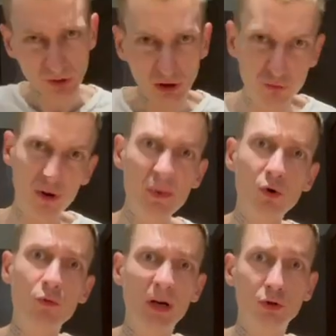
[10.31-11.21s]

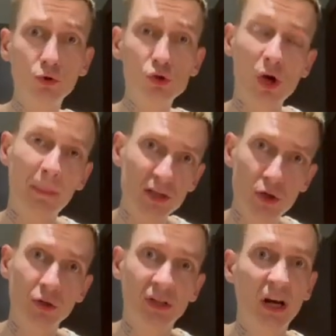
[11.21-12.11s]
формируем отгрузку,
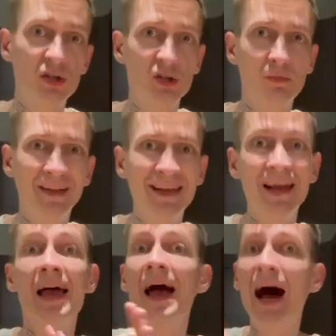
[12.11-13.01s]
определенное количество
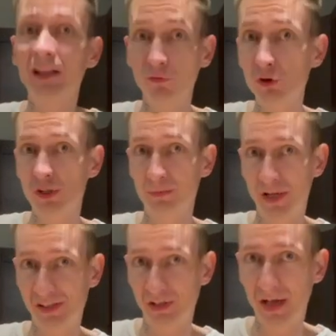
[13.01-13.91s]
моделей, отвозим
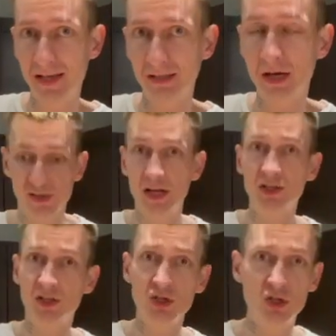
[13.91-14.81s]
на склад, знает
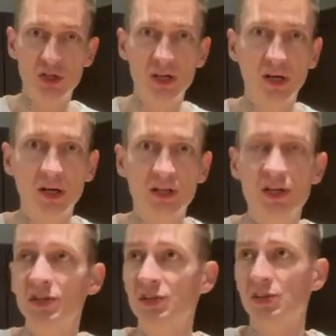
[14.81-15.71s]
технические
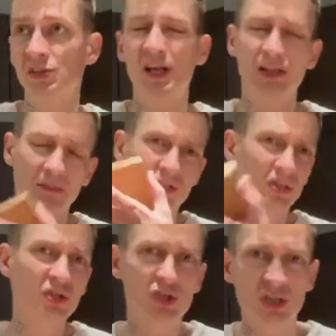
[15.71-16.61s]
характеристики, знает там
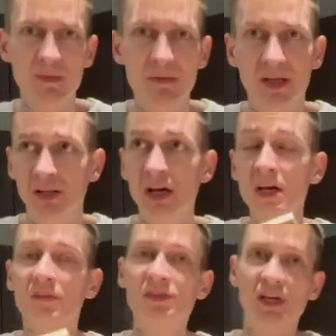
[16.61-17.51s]
технические моменты,
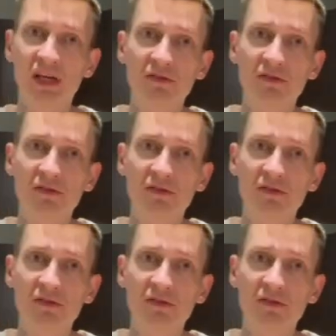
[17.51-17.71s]
всякие